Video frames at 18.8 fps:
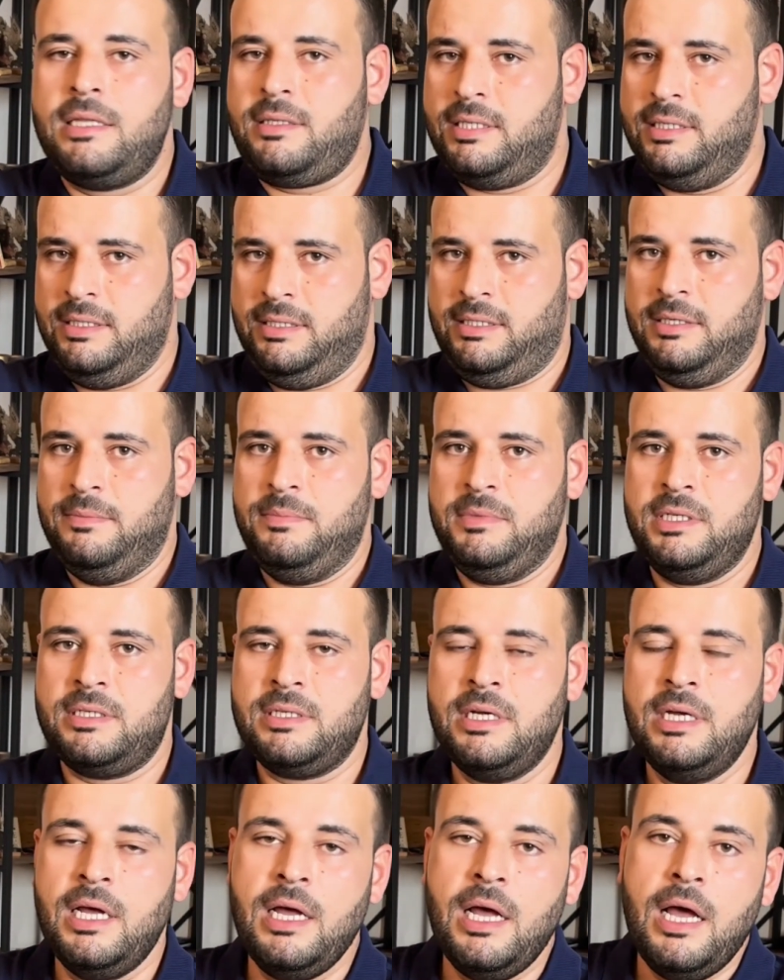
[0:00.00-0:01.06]
da tılsımdır.
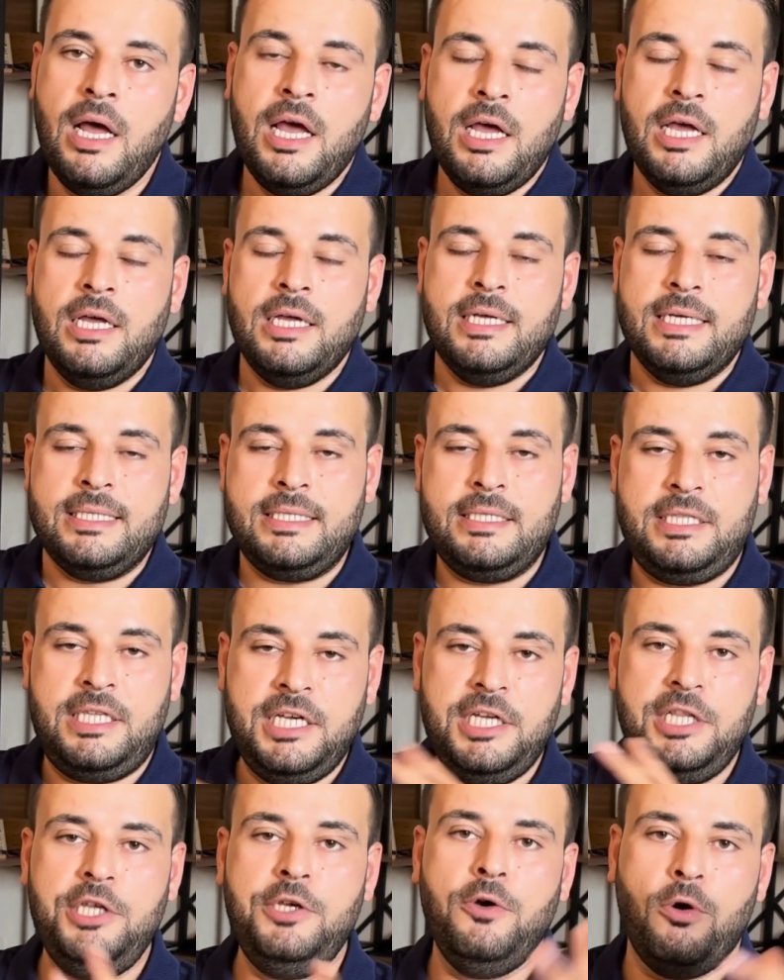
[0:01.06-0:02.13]

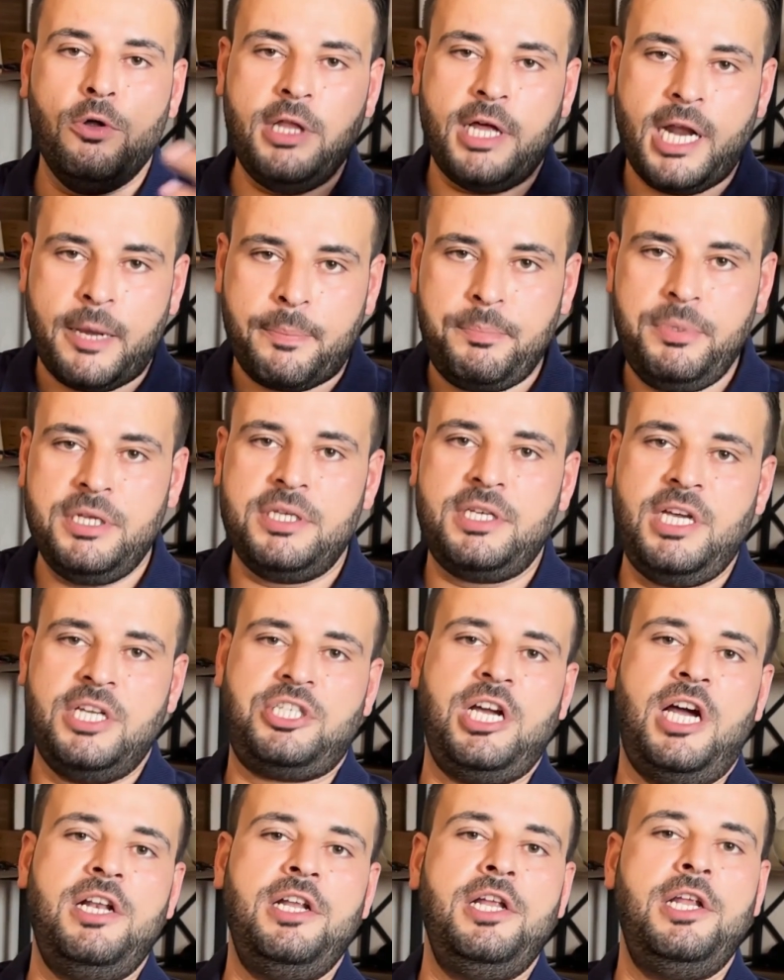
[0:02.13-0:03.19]
Dini olarak bir
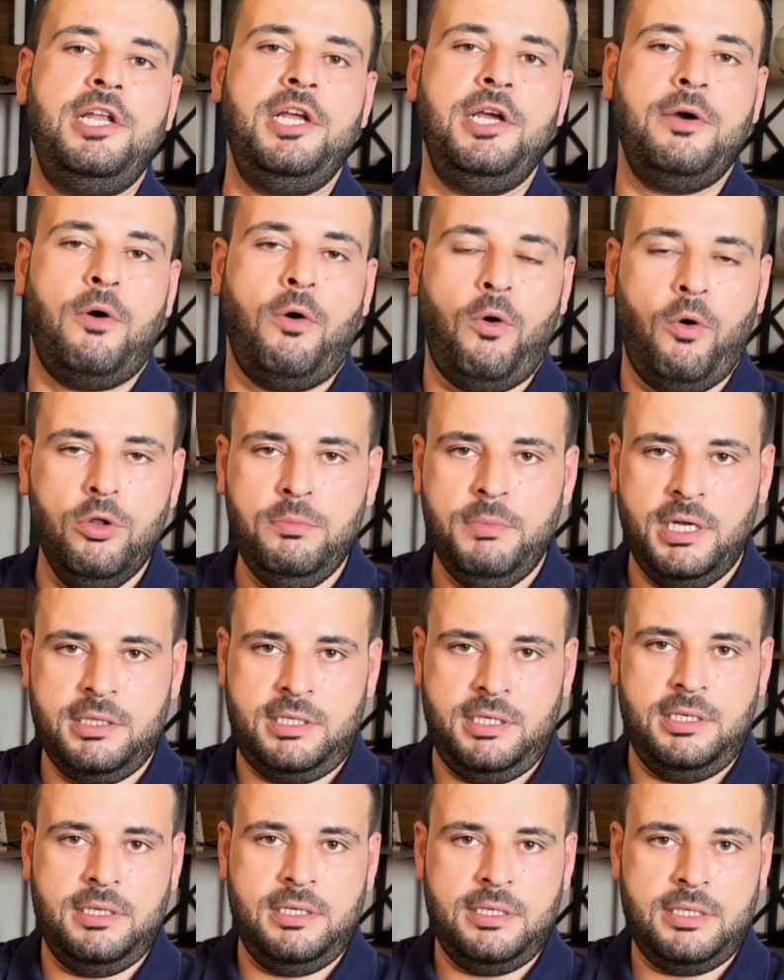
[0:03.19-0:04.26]
geçerliliği
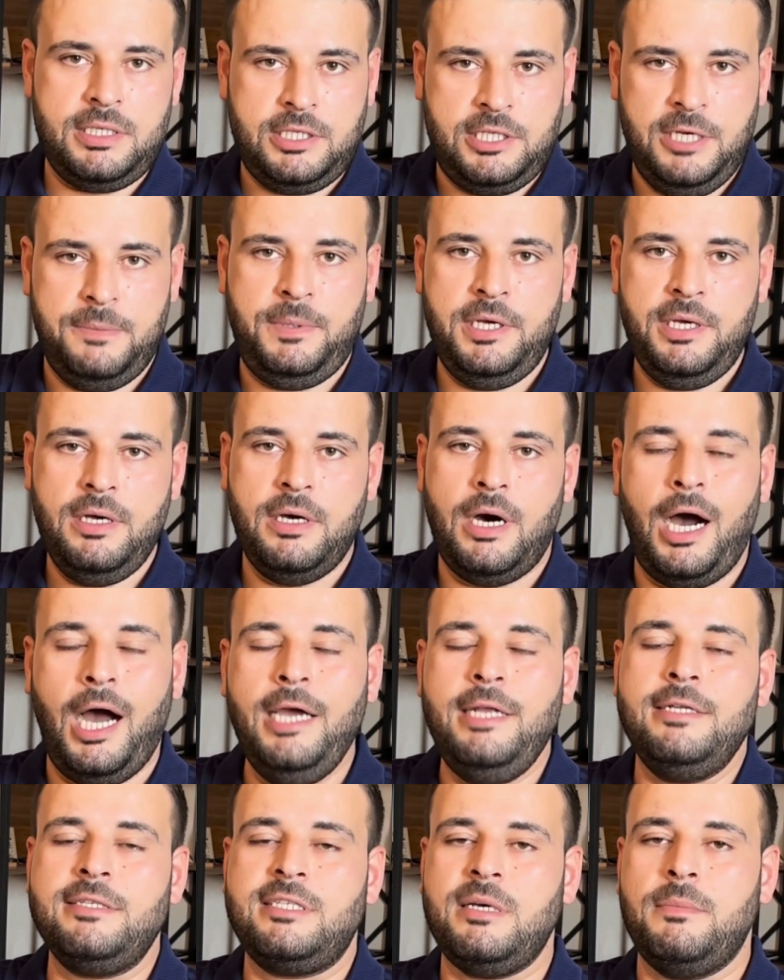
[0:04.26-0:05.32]
olmadığı gibi
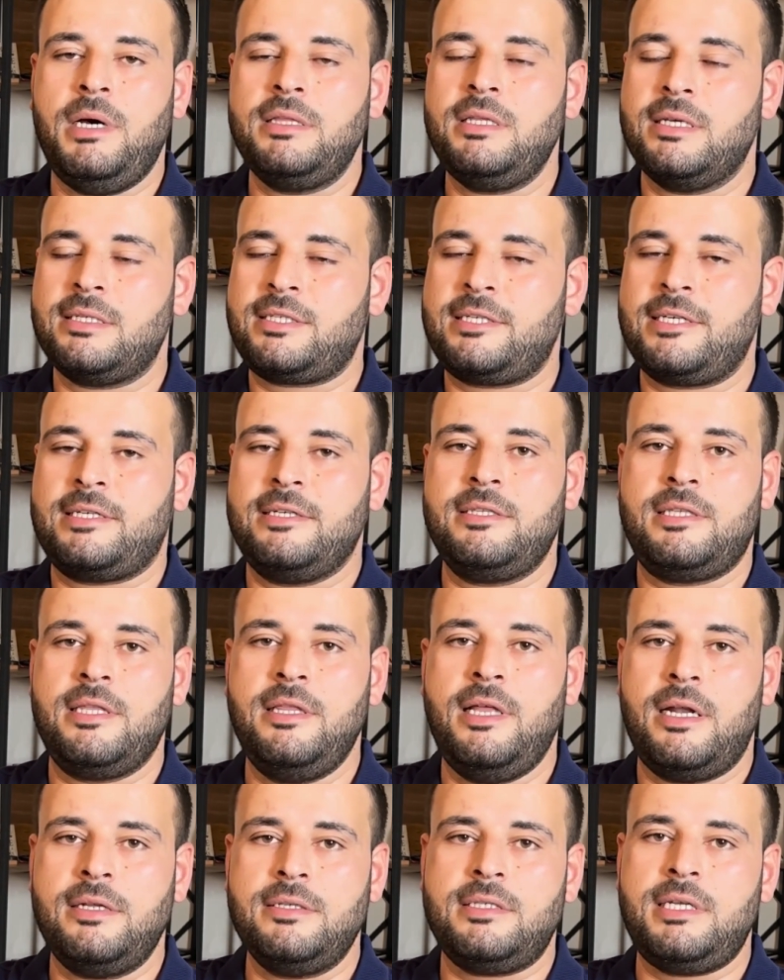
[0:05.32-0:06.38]
aynı zamanda
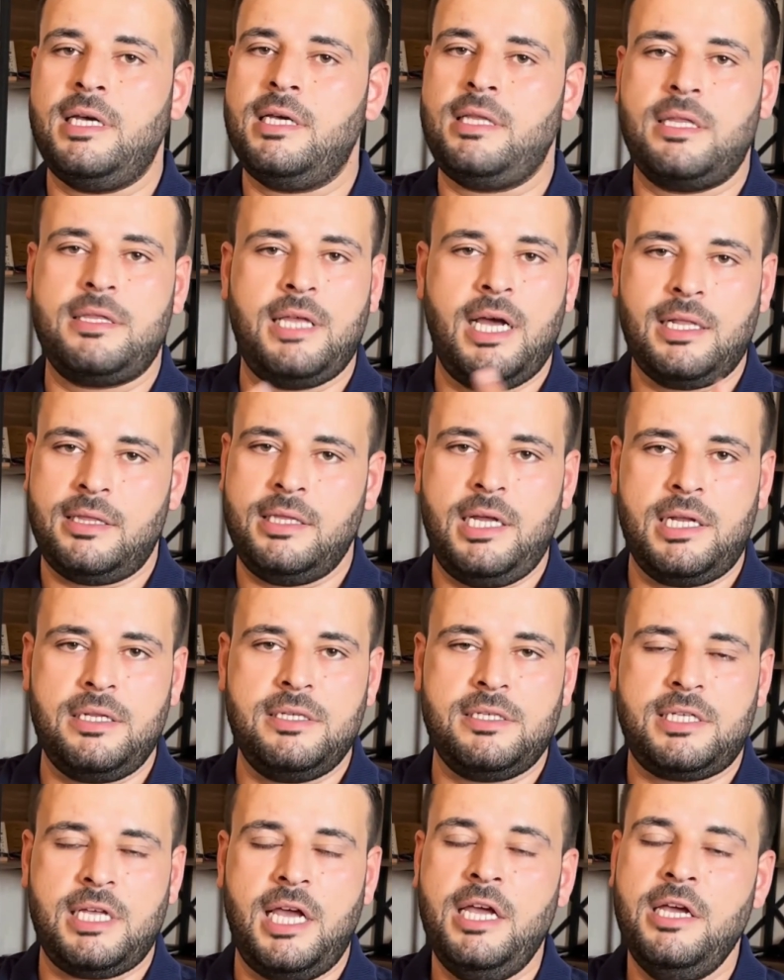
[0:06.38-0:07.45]
sıkıntılarınıza ya da
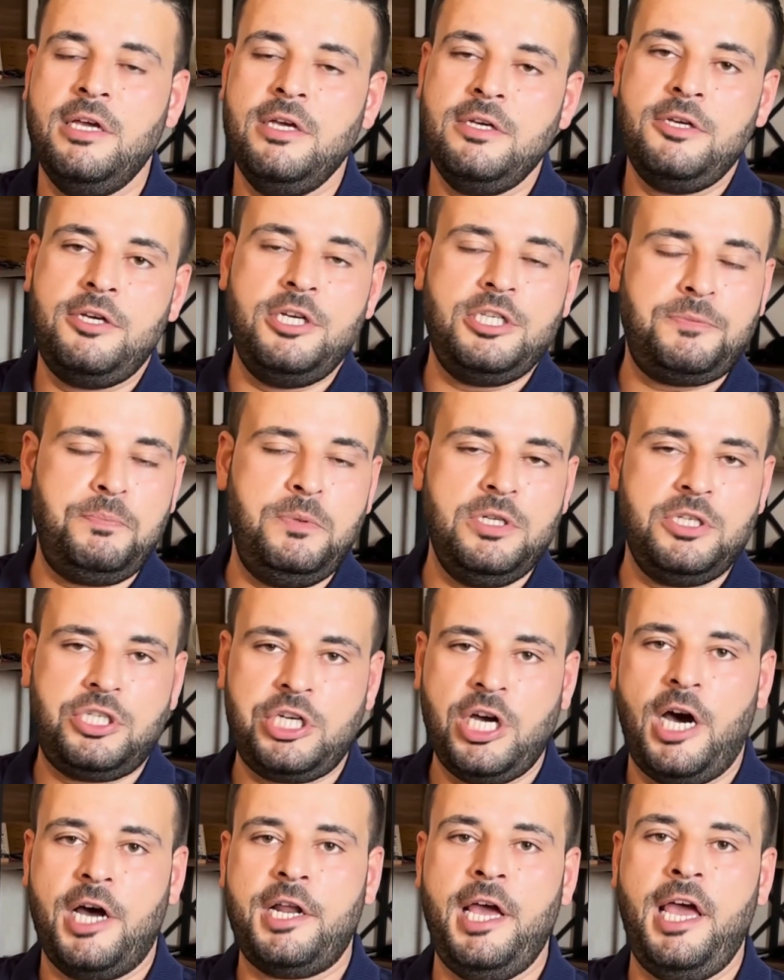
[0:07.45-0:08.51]
dertlerinize hiçbir
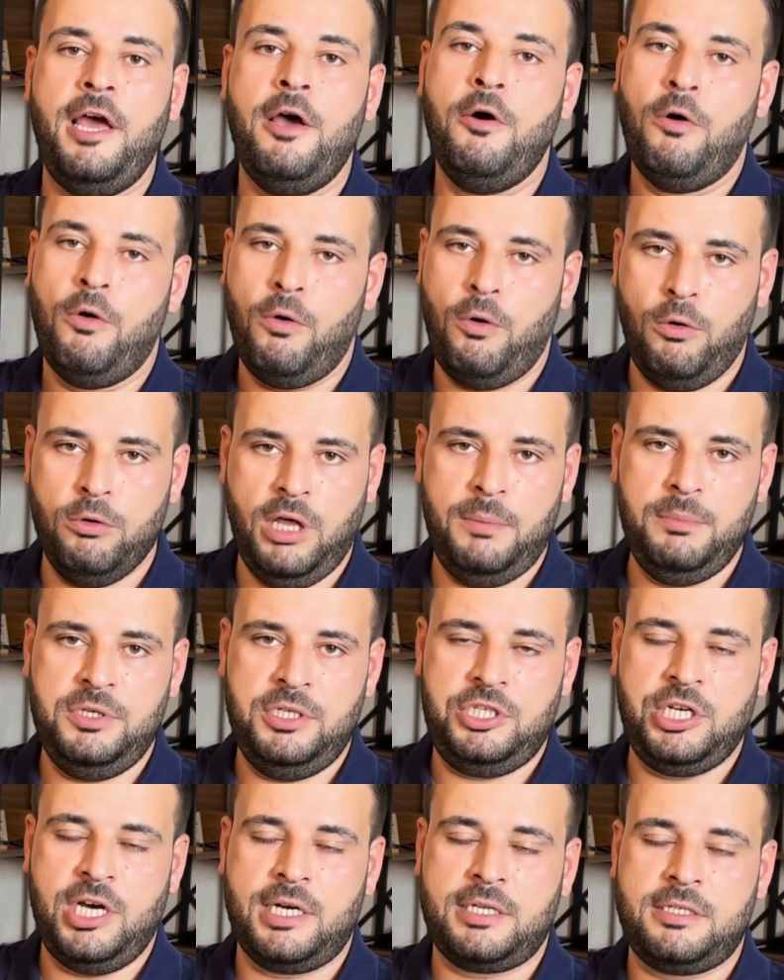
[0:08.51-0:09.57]
çare
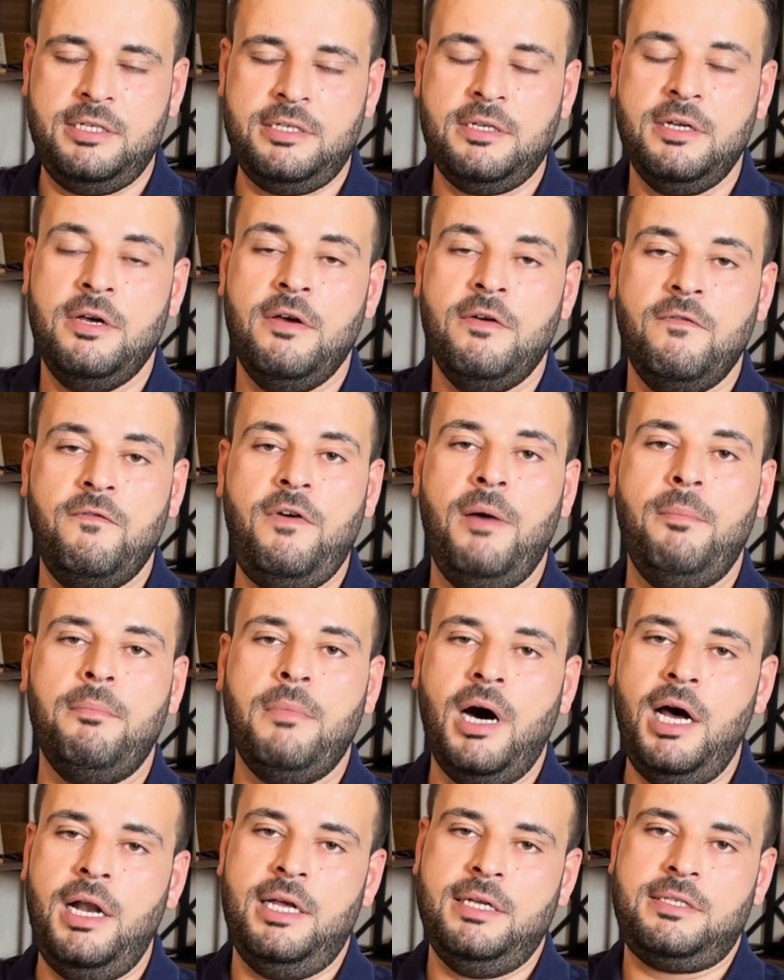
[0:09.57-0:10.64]
olamayacaktır ve
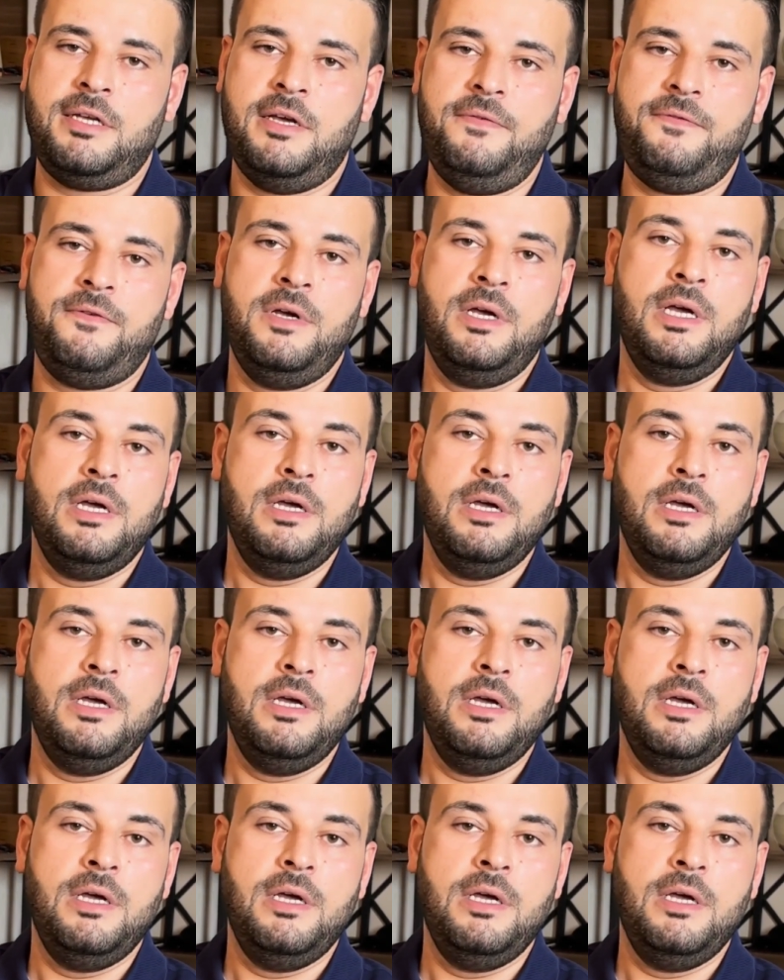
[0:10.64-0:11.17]
maalesef